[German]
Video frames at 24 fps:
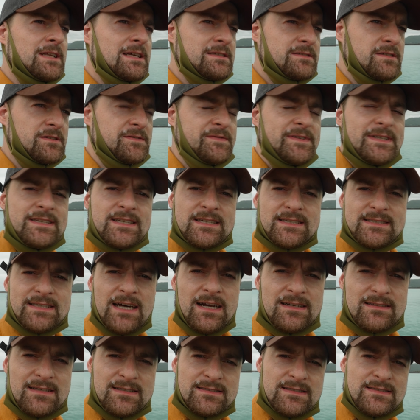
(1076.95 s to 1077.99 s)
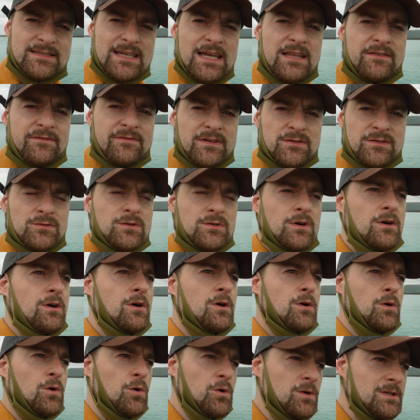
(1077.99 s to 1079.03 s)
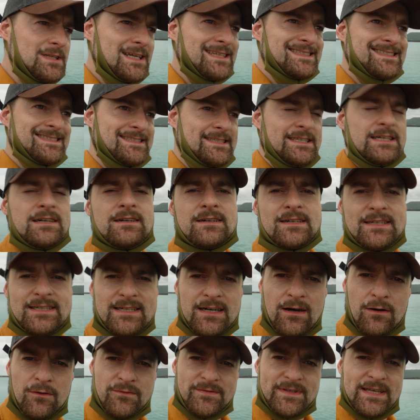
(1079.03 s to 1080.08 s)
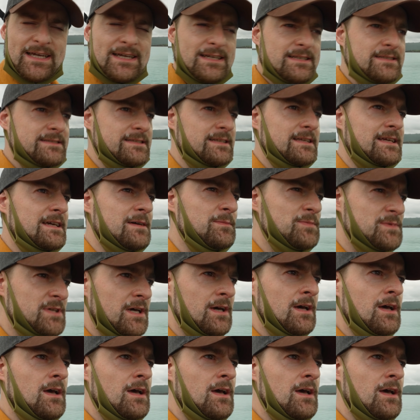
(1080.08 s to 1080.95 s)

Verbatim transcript: Also es wird gesagt, dass es etwa nur noch 100 Tiere hier auf der Insel gibt.